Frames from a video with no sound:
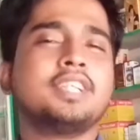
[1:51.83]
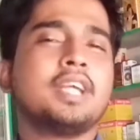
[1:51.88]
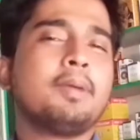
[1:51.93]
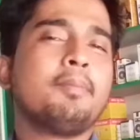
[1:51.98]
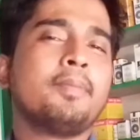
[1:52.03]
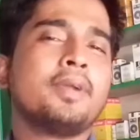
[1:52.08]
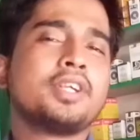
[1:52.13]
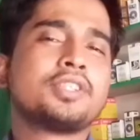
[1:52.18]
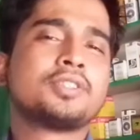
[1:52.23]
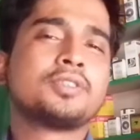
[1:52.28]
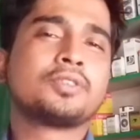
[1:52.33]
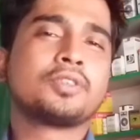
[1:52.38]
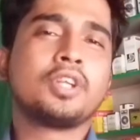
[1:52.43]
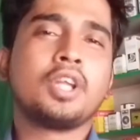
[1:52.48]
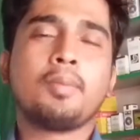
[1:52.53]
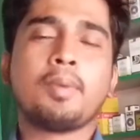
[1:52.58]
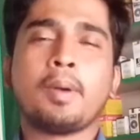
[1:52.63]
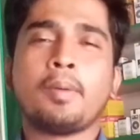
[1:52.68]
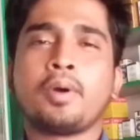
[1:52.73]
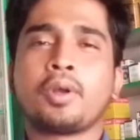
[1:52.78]
যে
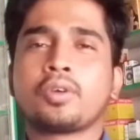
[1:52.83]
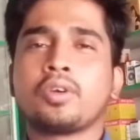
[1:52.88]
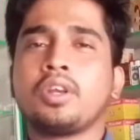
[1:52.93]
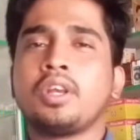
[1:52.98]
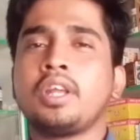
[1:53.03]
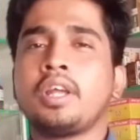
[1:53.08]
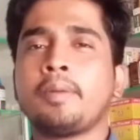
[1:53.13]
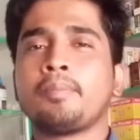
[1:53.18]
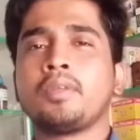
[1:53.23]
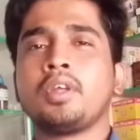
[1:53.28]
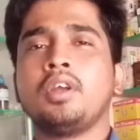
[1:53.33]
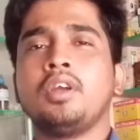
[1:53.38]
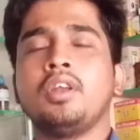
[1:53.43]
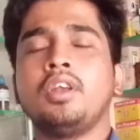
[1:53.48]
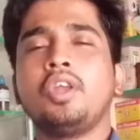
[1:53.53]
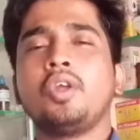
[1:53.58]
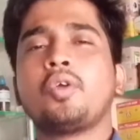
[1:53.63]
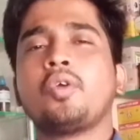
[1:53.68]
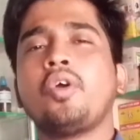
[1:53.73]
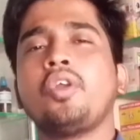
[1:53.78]
মেডিসিনগুলি ব্যবহার করলে
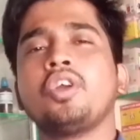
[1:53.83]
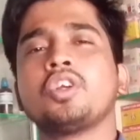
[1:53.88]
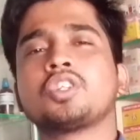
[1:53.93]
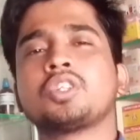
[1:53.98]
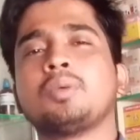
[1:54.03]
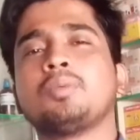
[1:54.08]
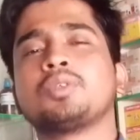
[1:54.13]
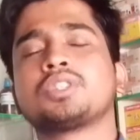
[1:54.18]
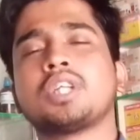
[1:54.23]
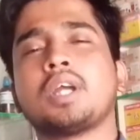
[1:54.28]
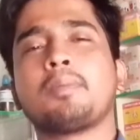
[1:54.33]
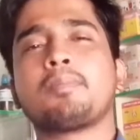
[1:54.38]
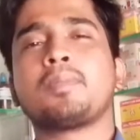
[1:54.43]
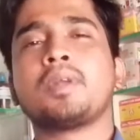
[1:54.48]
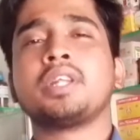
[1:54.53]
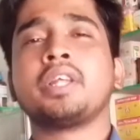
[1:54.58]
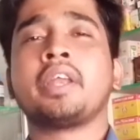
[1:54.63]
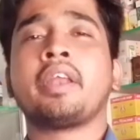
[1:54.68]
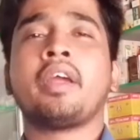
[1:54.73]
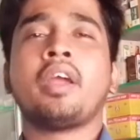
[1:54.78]
লিকোরিয়ার সমস্যা
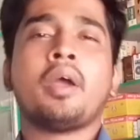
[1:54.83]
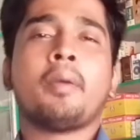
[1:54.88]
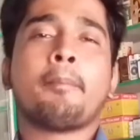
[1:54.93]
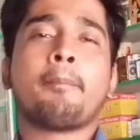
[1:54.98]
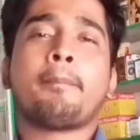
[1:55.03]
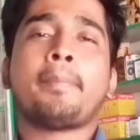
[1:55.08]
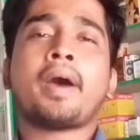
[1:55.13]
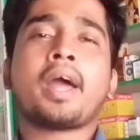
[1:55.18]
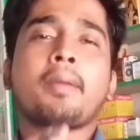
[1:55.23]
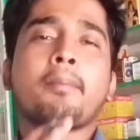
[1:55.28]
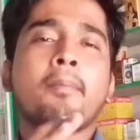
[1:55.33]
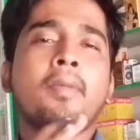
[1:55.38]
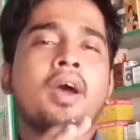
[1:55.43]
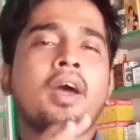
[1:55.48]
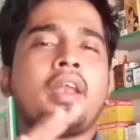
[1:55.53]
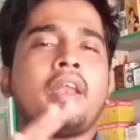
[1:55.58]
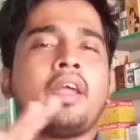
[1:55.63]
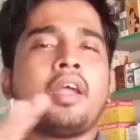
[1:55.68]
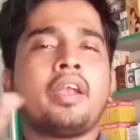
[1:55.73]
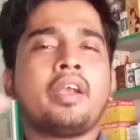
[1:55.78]
আপনাদের
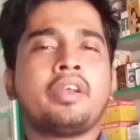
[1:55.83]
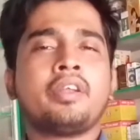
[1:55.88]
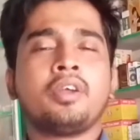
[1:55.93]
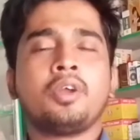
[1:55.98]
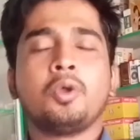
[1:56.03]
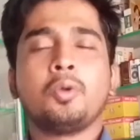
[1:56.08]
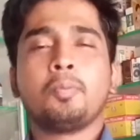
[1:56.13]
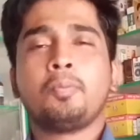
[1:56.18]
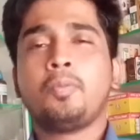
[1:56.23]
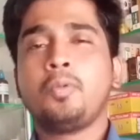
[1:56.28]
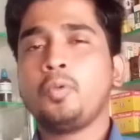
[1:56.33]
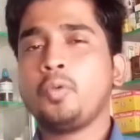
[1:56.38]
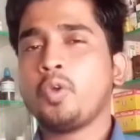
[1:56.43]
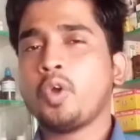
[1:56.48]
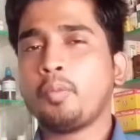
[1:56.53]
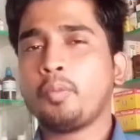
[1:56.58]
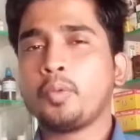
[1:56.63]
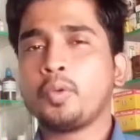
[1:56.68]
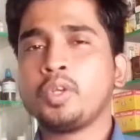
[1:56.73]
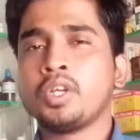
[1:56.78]
পারমানেন্ট
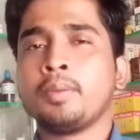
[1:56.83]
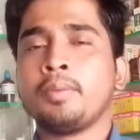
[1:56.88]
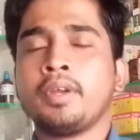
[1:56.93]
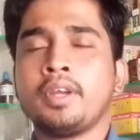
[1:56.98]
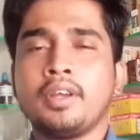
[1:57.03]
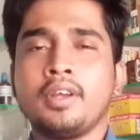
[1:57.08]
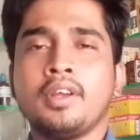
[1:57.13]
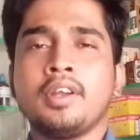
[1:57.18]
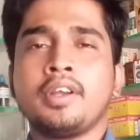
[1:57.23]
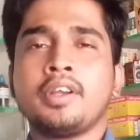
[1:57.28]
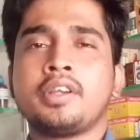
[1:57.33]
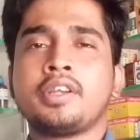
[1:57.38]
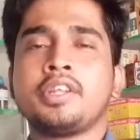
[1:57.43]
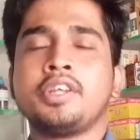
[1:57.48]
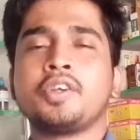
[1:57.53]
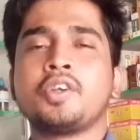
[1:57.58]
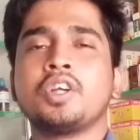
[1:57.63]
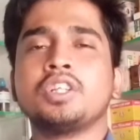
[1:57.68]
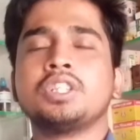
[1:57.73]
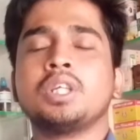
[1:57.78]
পুরোপুরিভাবে
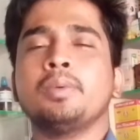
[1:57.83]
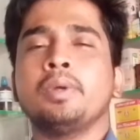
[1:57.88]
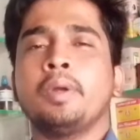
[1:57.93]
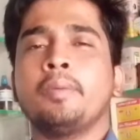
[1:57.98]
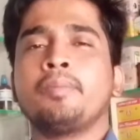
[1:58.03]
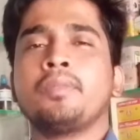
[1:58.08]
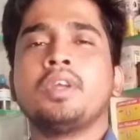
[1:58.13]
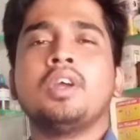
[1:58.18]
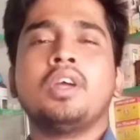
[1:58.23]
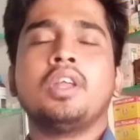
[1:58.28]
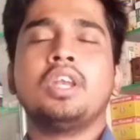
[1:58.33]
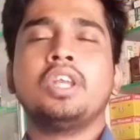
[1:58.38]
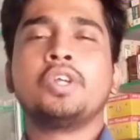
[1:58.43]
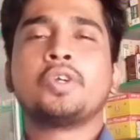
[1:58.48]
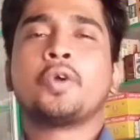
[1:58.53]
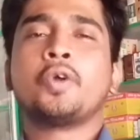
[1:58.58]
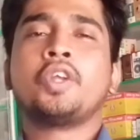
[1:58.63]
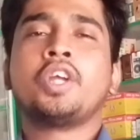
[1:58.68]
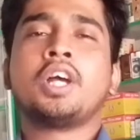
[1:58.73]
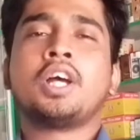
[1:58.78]
ঠিক হয়ে যাবে
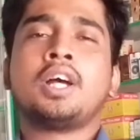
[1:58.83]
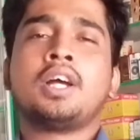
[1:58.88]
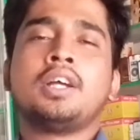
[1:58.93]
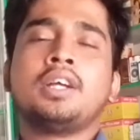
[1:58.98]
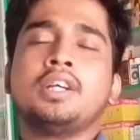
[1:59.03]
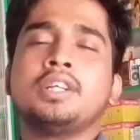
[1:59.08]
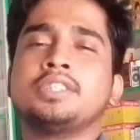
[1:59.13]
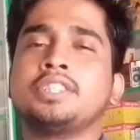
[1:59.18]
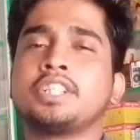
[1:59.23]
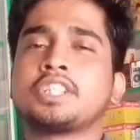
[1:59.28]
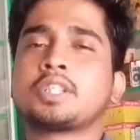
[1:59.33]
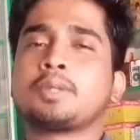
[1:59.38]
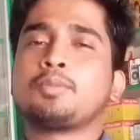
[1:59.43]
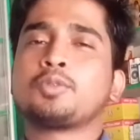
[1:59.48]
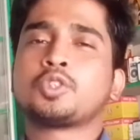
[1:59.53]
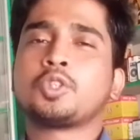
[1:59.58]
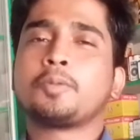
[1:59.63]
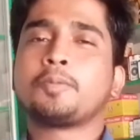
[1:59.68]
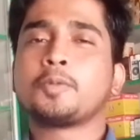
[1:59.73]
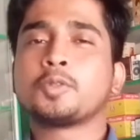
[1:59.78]
লিকোরিয়া যে
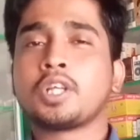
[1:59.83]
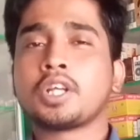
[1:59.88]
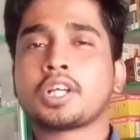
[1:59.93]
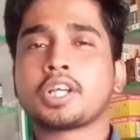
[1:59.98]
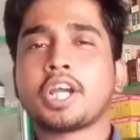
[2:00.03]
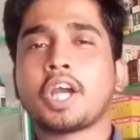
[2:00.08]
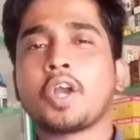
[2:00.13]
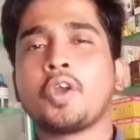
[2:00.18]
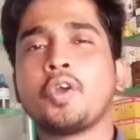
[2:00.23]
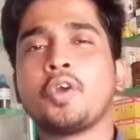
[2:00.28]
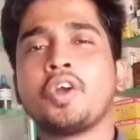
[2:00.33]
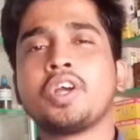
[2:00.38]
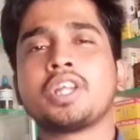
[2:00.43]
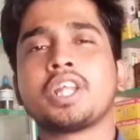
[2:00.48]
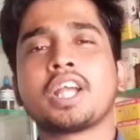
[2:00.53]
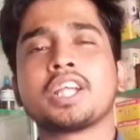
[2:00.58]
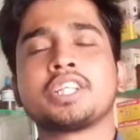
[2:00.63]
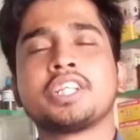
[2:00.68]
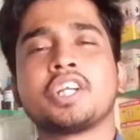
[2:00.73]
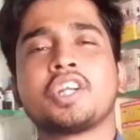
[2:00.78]
সমস্ত প্রধান কারণে
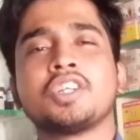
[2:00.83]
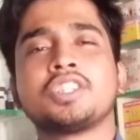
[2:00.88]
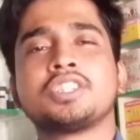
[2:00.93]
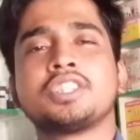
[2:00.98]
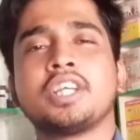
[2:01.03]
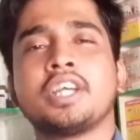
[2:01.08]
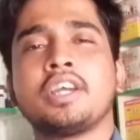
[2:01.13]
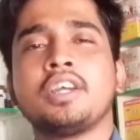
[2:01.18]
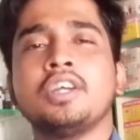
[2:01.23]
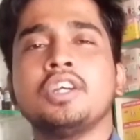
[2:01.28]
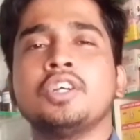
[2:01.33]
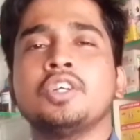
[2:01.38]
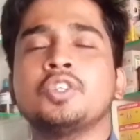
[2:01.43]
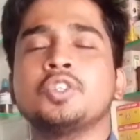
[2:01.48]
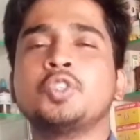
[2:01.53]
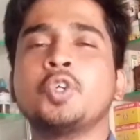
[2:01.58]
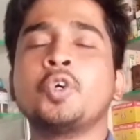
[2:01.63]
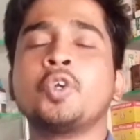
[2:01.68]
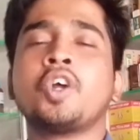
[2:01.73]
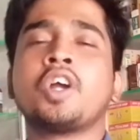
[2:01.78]
হয়ে থাকে সেটা হচ্ছে
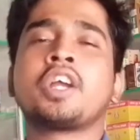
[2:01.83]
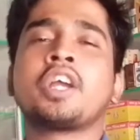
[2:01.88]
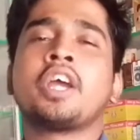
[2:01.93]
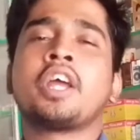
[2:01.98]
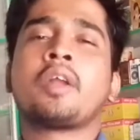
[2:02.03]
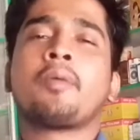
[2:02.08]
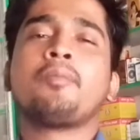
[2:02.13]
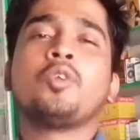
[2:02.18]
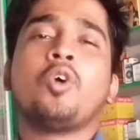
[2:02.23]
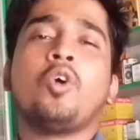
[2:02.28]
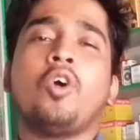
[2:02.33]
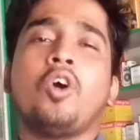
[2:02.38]
যৌনাঙ্গের